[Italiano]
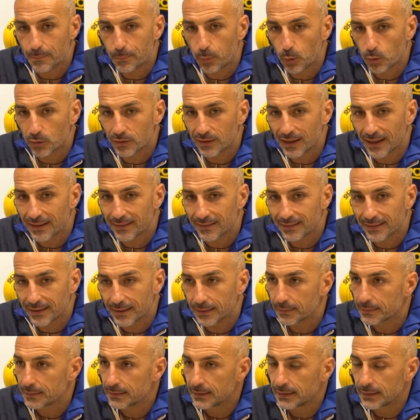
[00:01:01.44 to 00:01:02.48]
è
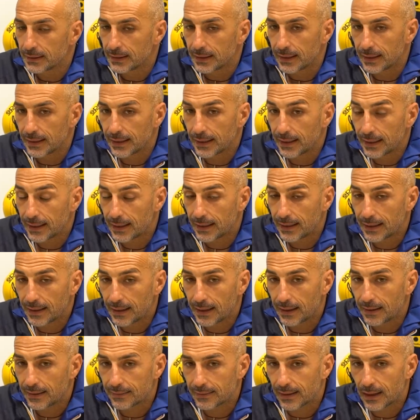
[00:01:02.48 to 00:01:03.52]
importante
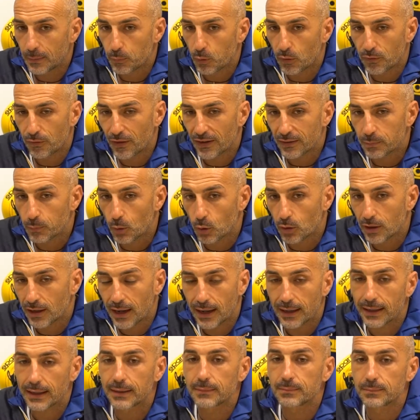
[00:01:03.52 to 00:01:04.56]
te le può far
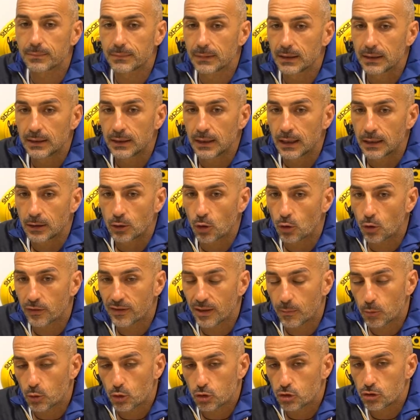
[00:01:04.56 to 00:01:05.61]
sbloccare, noi non
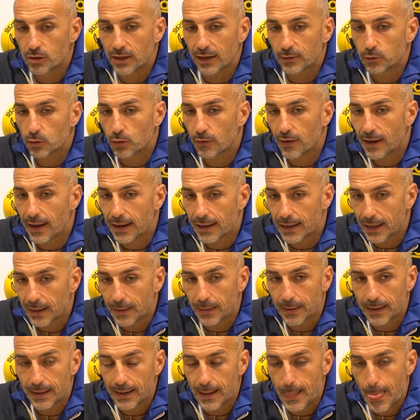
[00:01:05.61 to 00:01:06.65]
siamo riusciti a
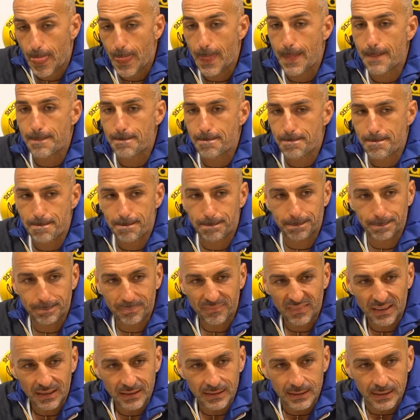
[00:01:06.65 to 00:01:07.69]
trovarla. E,
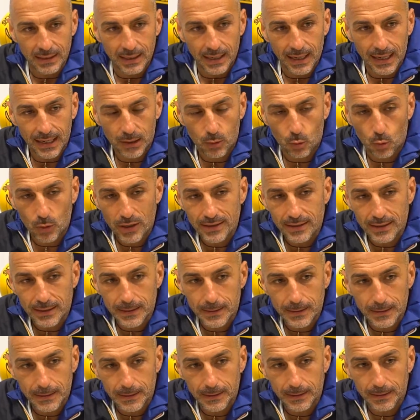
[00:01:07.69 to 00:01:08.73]
e
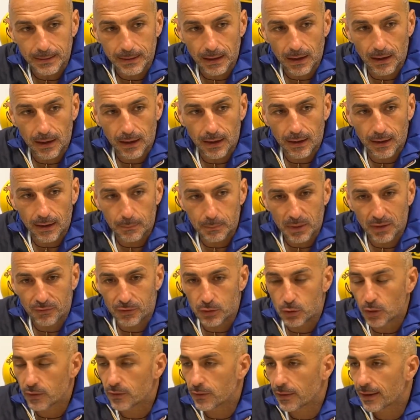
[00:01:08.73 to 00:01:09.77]
quindi eh, abbiamo
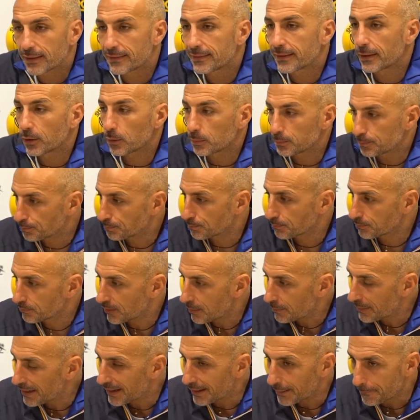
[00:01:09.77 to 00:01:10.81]
finito 0-0.
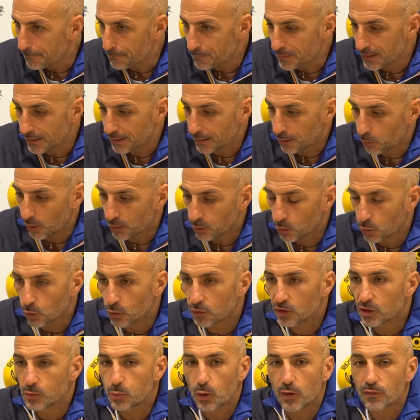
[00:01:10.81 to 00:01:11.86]
Va bene, e quando
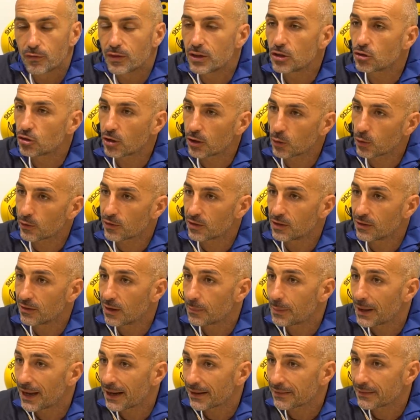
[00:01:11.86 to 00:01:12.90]
non si può vincere non si
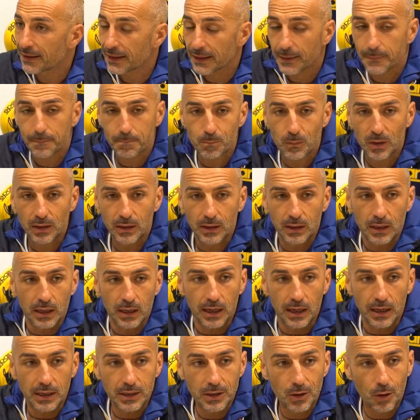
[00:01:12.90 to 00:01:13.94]
deve perdere.
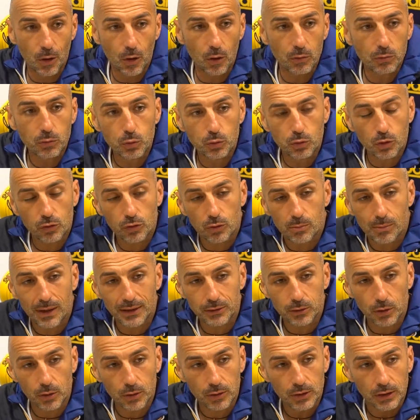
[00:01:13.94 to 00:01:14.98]
Io tutto
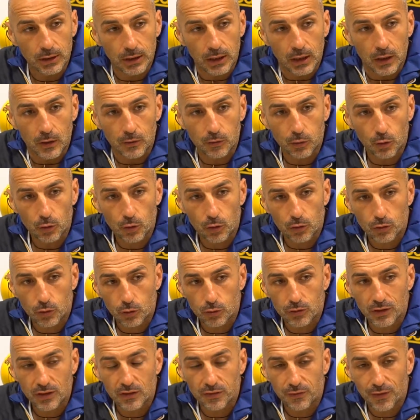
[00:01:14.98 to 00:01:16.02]
sommato sono
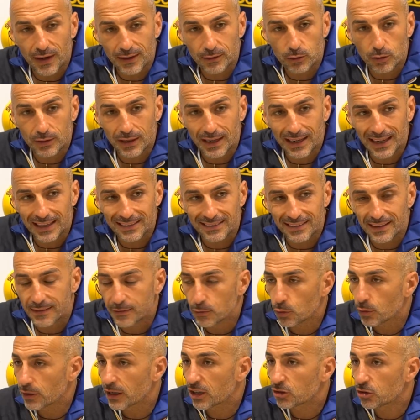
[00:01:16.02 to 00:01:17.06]
soddisfatto
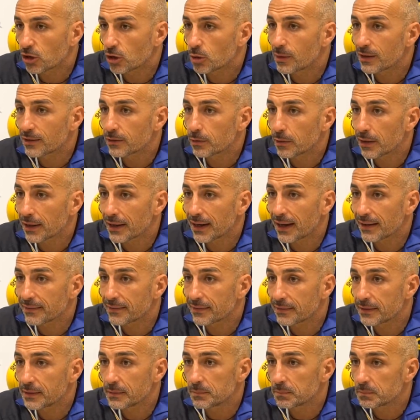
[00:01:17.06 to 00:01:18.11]
dell'attenzione che ci hanno messo i
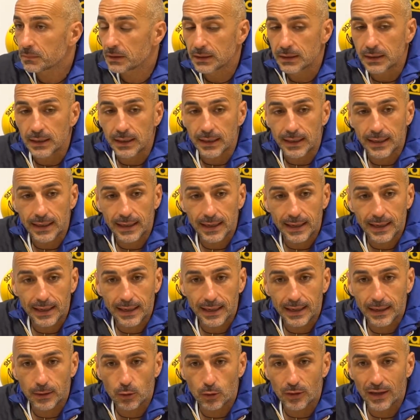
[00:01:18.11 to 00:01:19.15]
ragazzi,
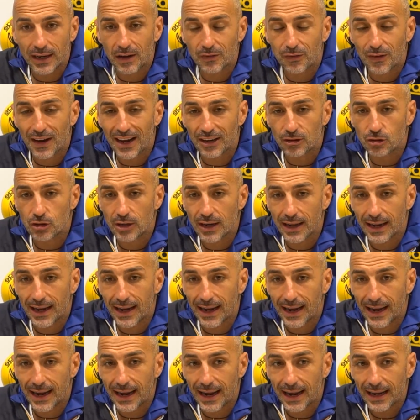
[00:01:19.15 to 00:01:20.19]
e non era
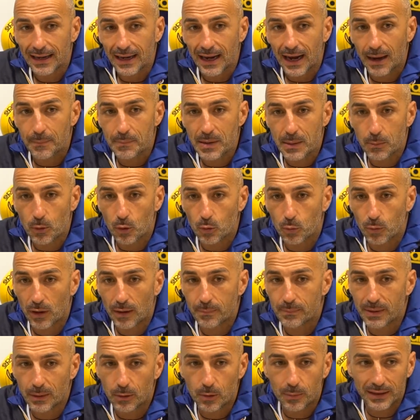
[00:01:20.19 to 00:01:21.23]
facile, abbiamo,
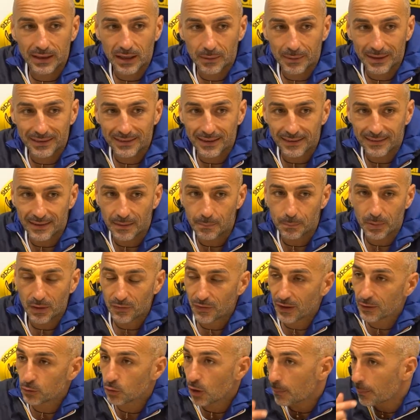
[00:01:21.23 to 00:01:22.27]
abbiamo praticamente sempre
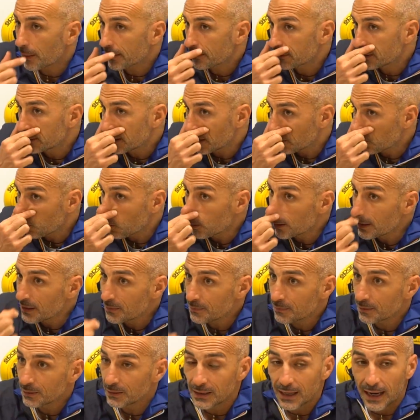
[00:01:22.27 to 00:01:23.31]
fatto la partita
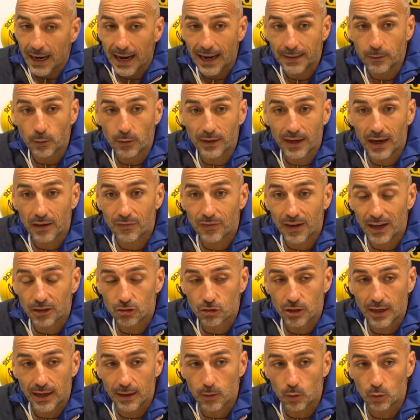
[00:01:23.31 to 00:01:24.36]
noi e non era
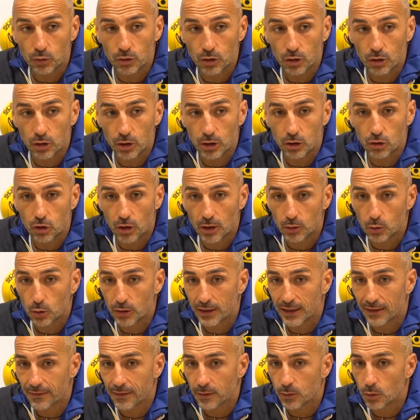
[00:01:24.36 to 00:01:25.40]
facile con i
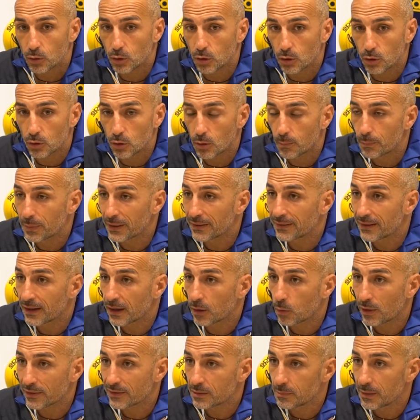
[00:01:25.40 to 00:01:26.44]
giocatori che avevano loro non
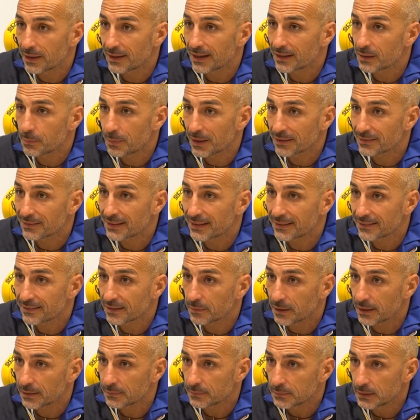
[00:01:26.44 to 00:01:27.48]
prendere quasi mai una ripartenza,
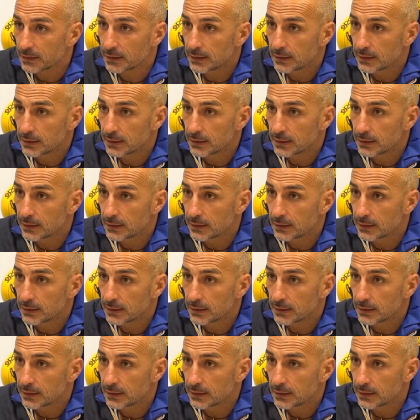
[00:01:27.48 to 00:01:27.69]
ma